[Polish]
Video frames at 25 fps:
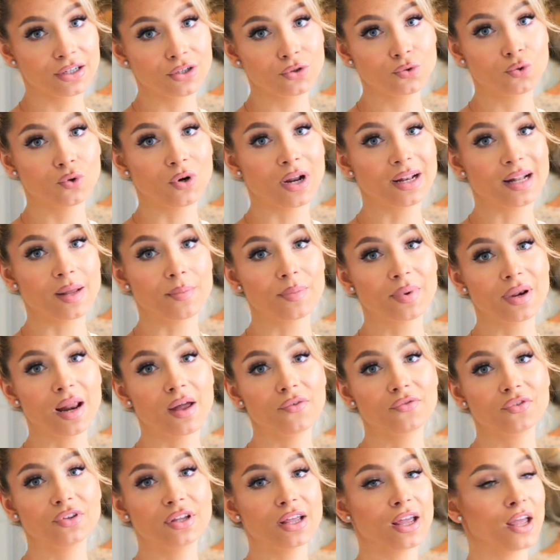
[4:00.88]
która
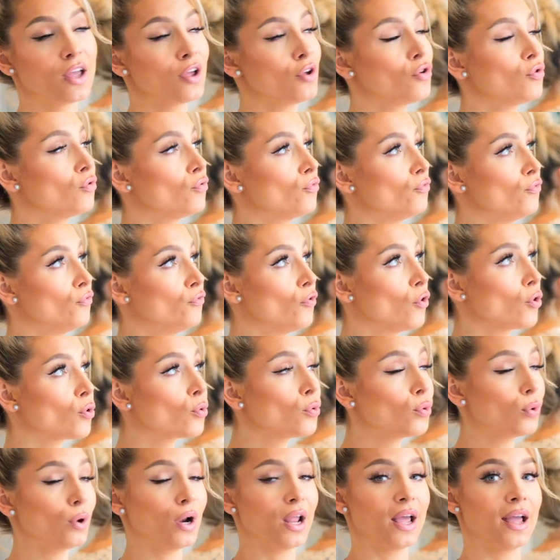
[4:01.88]
naprawdę w
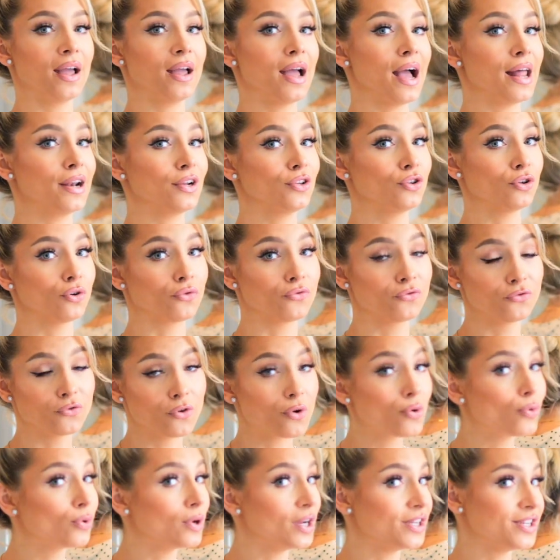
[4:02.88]
ogóle, ale to w
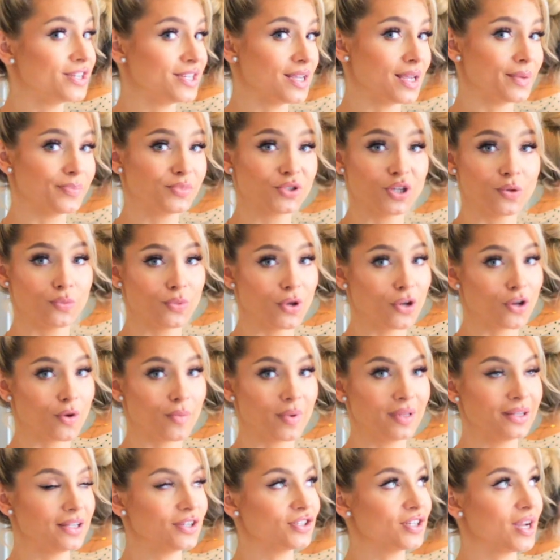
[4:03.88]
ogóle się nie przejmuję
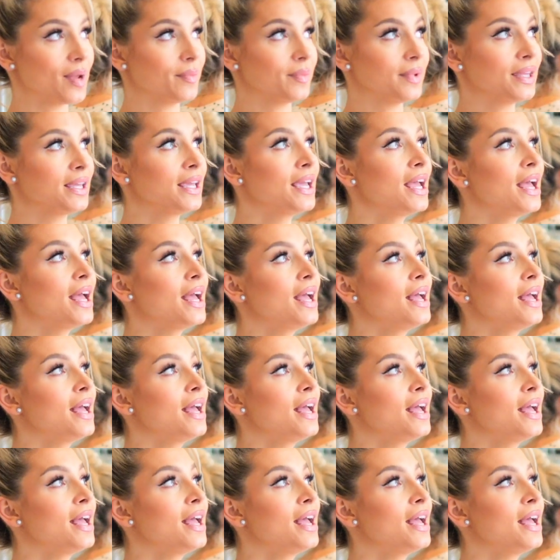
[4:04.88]
komentarzami,